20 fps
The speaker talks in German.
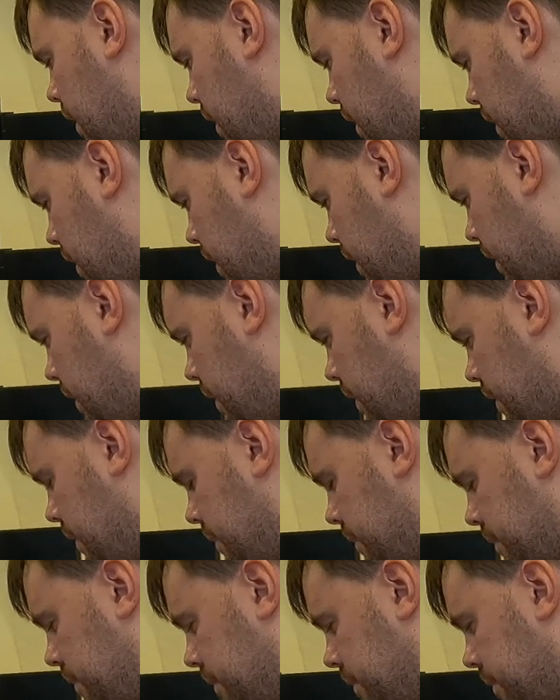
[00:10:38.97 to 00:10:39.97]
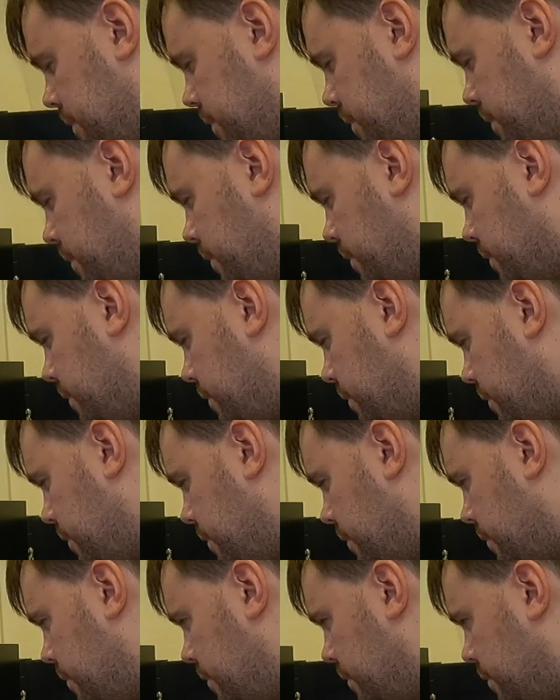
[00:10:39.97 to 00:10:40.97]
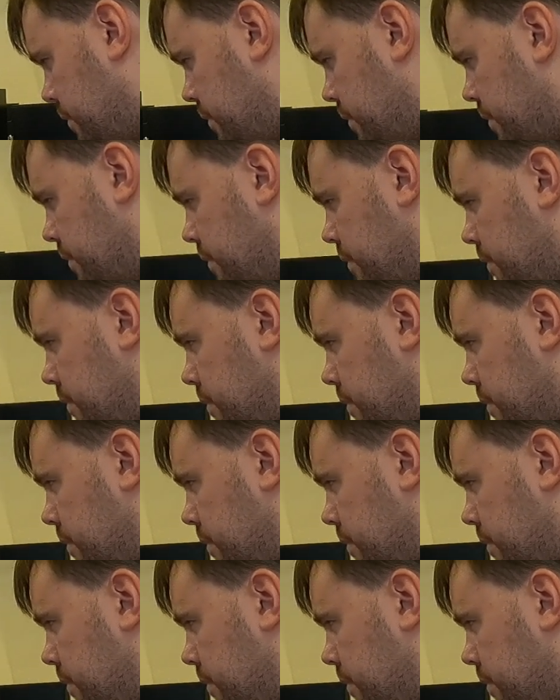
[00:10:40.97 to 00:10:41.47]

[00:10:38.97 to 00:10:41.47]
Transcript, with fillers: Wer wollte immer schon Tenor sein? Bitte aufzeigen.